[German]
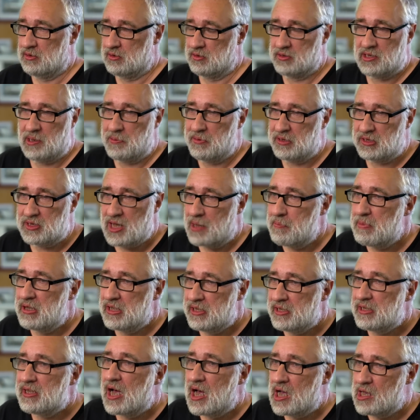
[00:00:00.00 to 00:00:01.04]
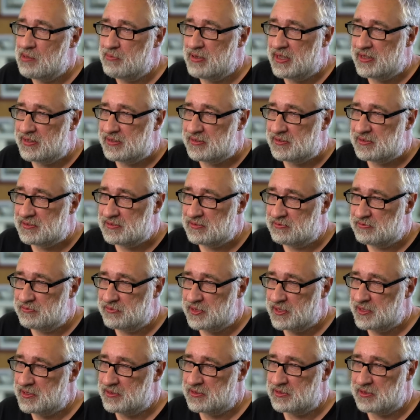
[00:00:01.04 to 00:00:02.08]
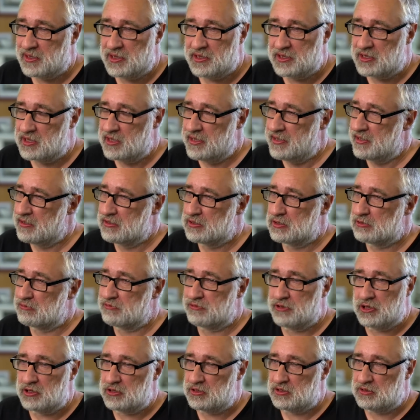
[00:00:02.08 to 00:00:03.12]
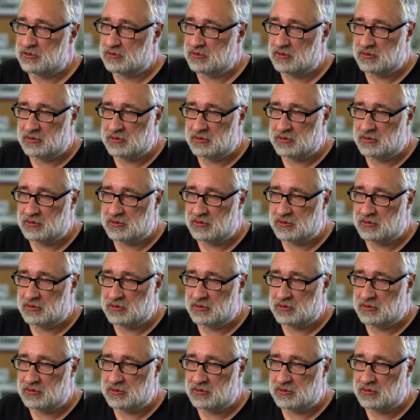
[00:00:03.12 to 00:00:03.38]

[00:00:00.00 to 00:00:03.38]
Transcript: Und damit kann man nicht arbeiten, weil eine Klinge sofort